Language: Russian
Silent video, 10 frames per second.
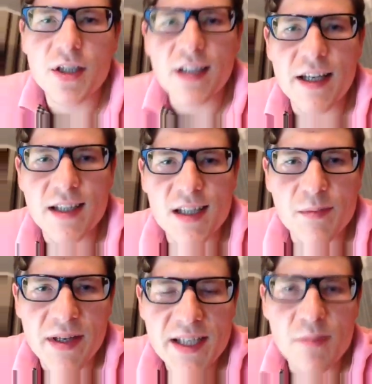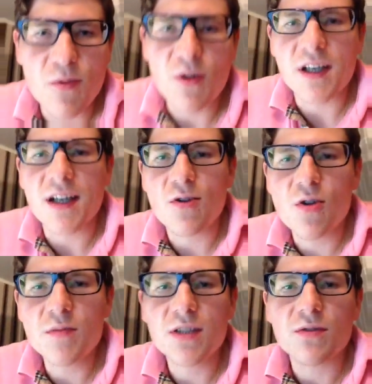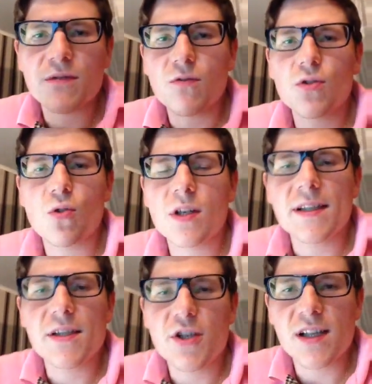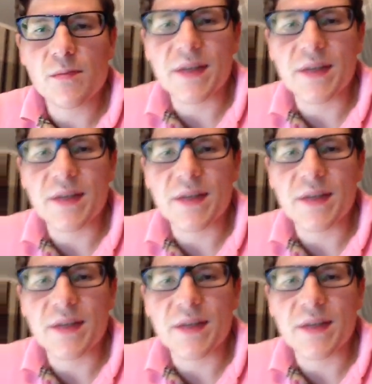читателей. Спасибо, Ольга, огромное. То есть, вот Ольга сейчас